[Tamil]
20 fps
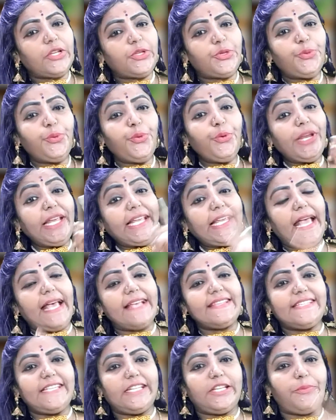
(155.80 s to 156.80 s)
யூரிக்
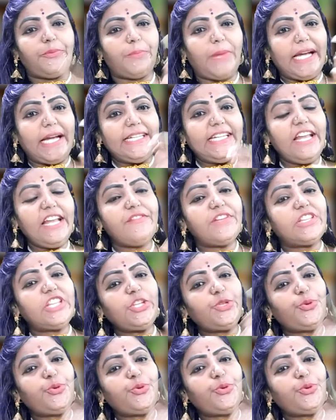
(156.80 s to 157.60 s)
ஆசிட் பிளட்ல வந்து